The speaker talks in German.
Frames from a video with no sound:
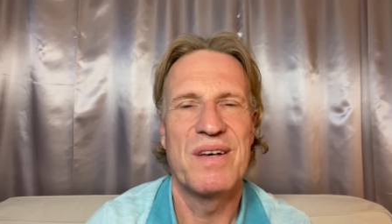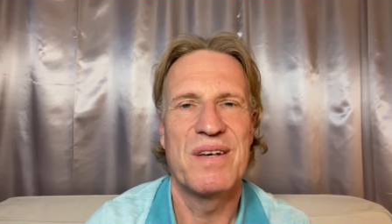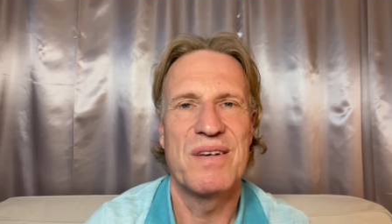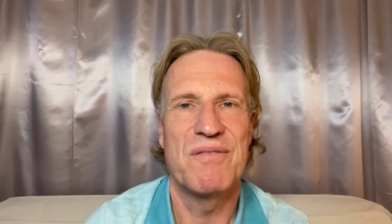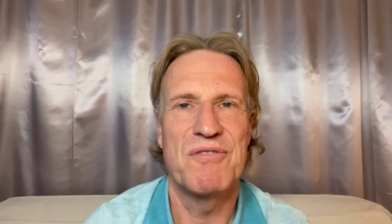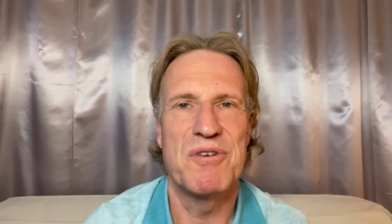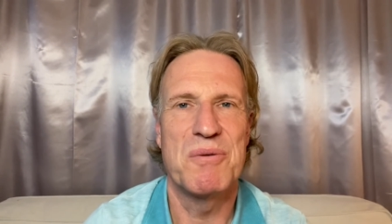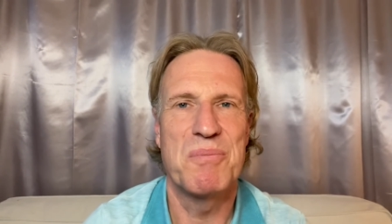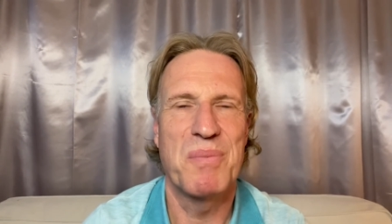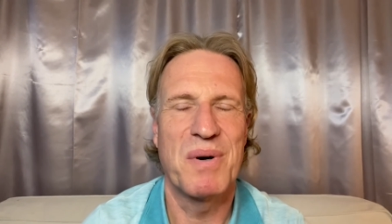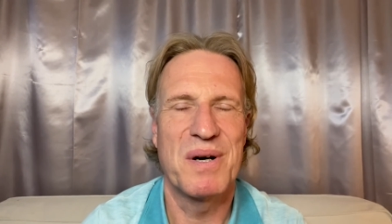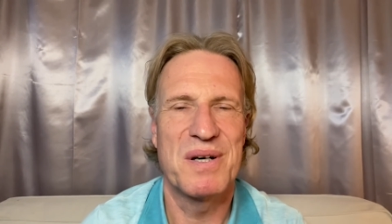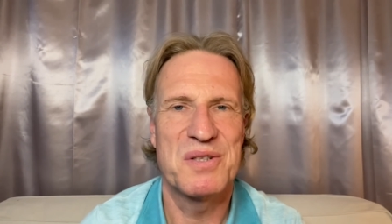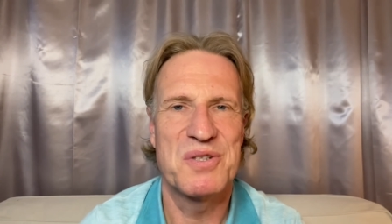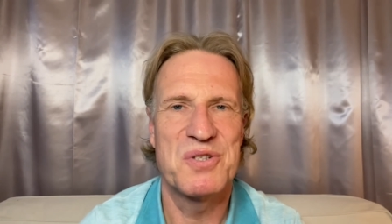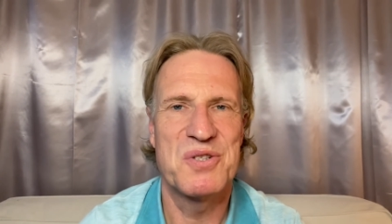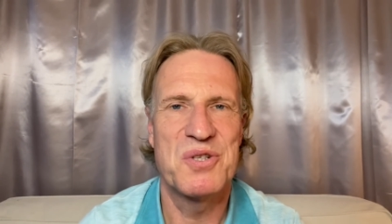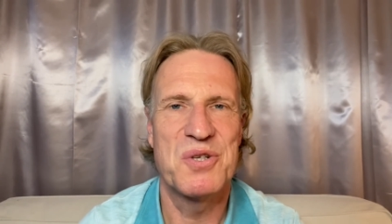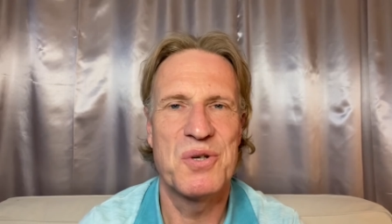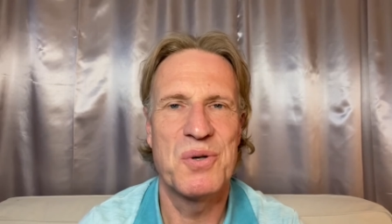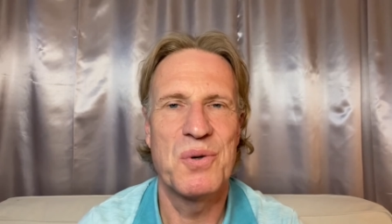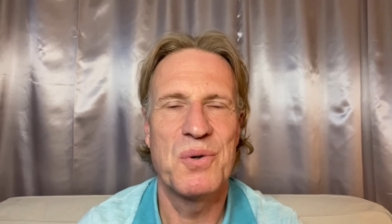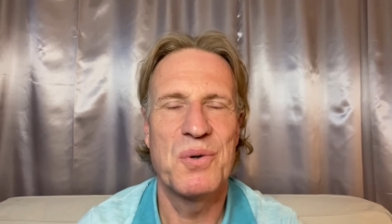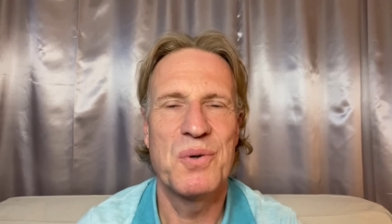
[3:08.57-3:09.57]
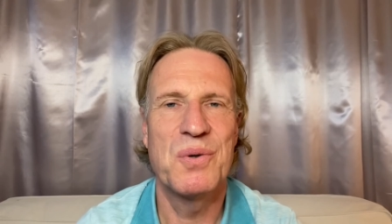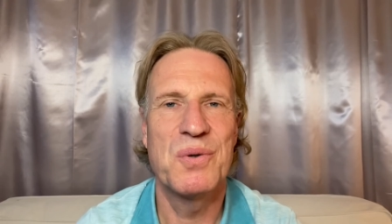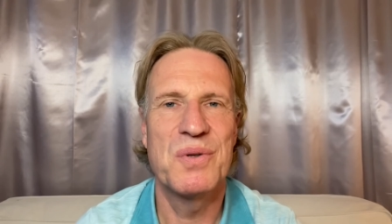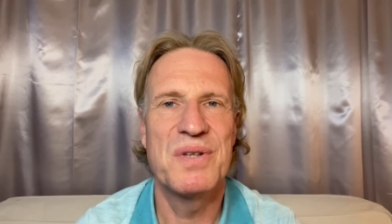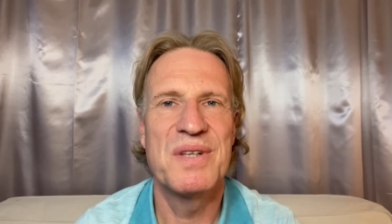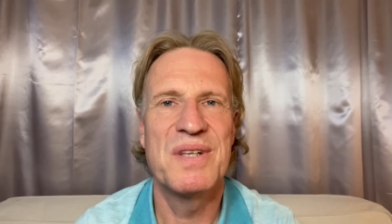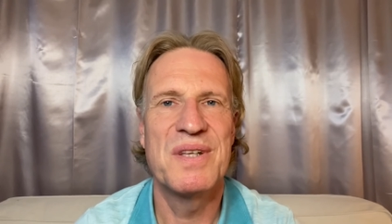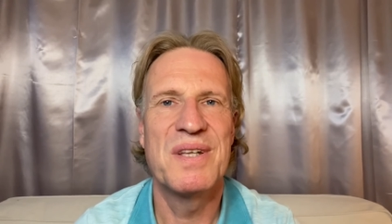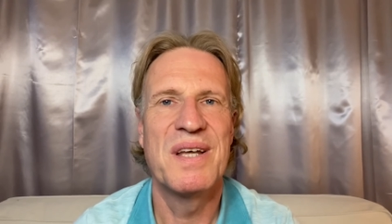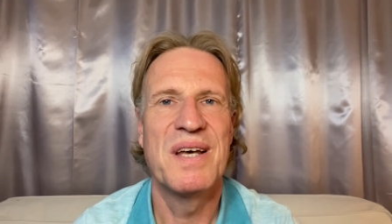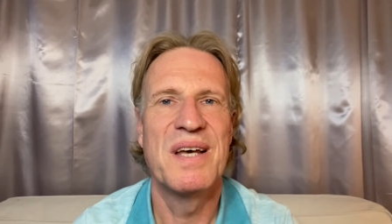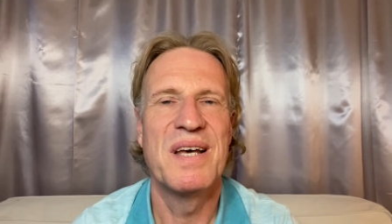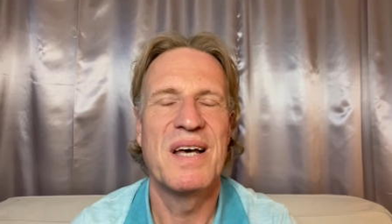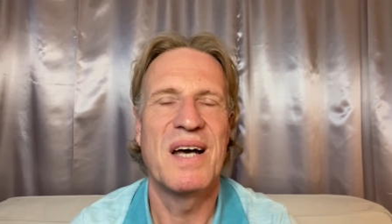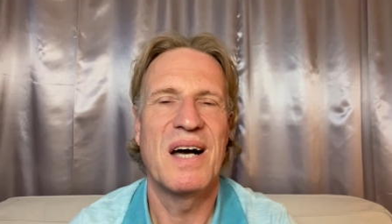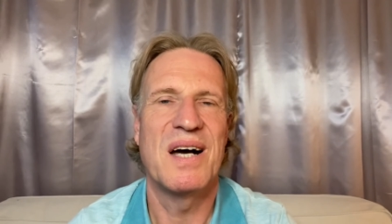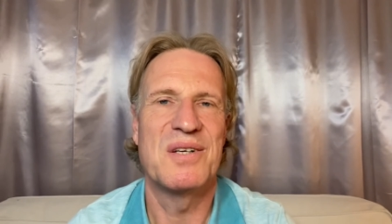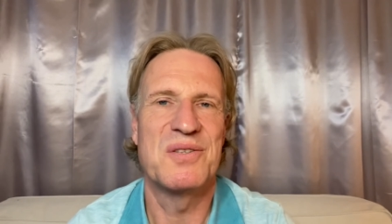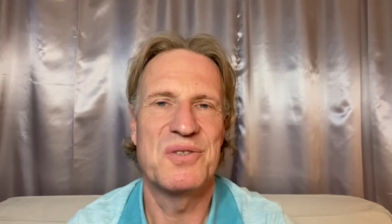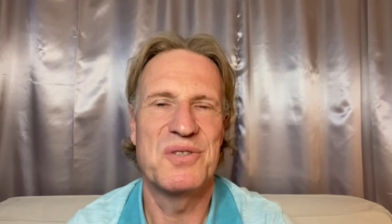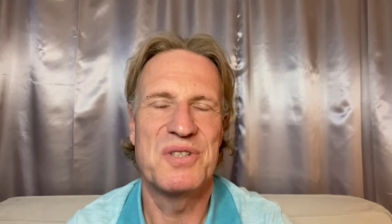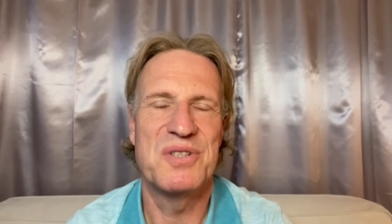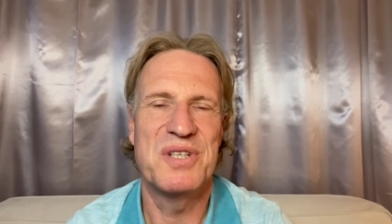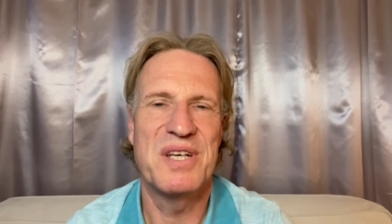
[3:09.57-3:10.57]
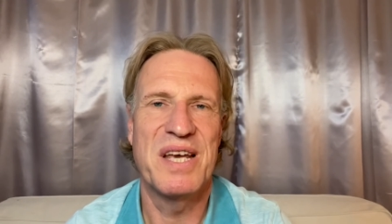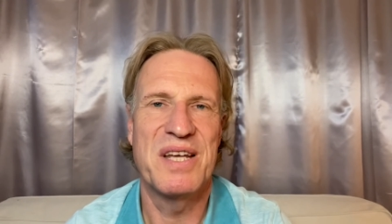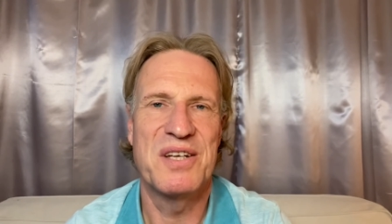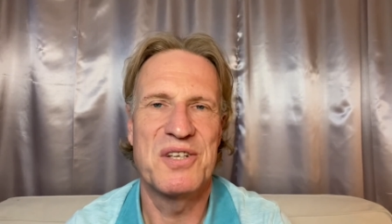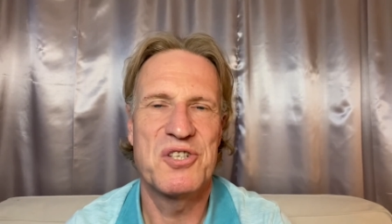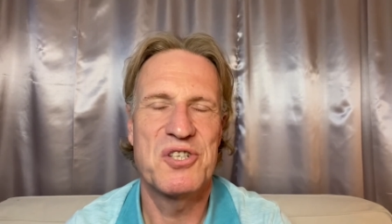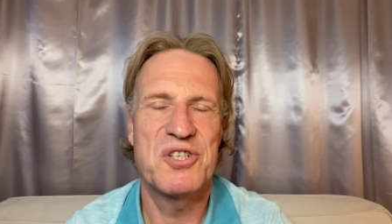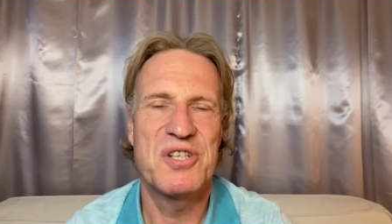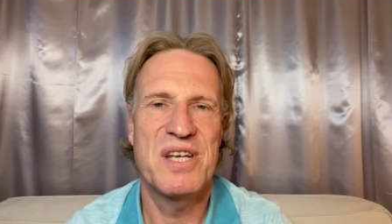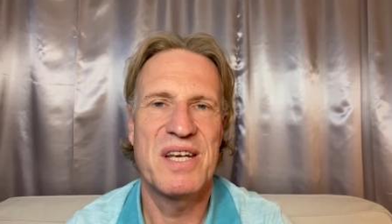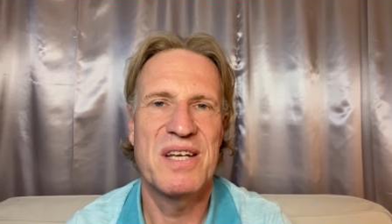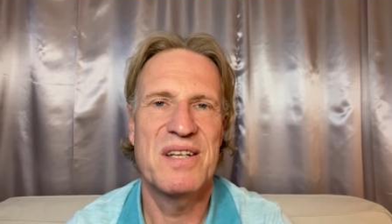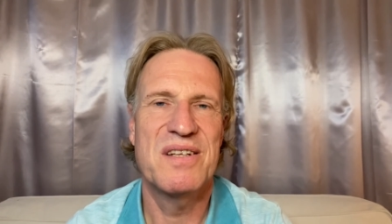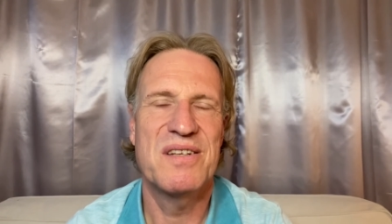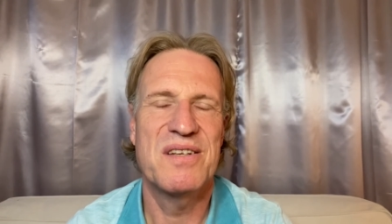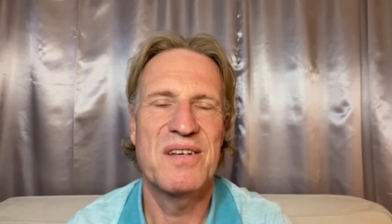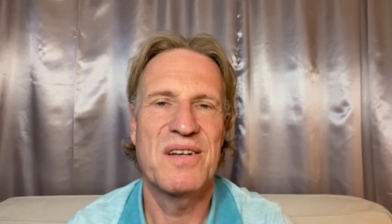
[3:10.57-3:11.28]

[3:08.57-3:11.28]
Vibration, also die entsteht